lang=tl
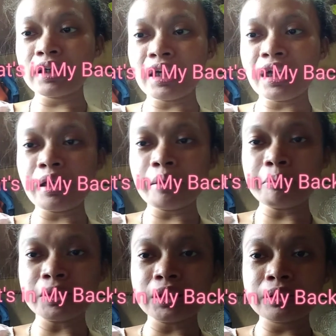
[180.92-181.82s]

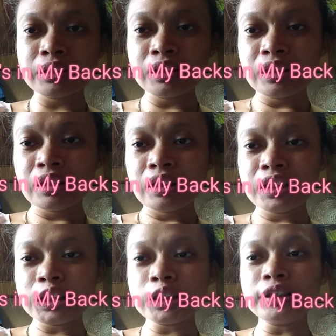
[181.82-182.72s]
alcohol kay na sa
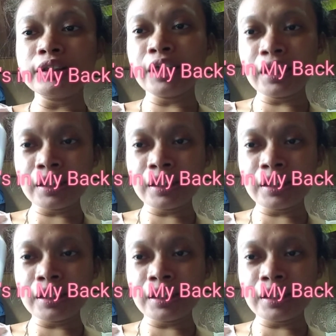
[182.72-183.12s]
gilid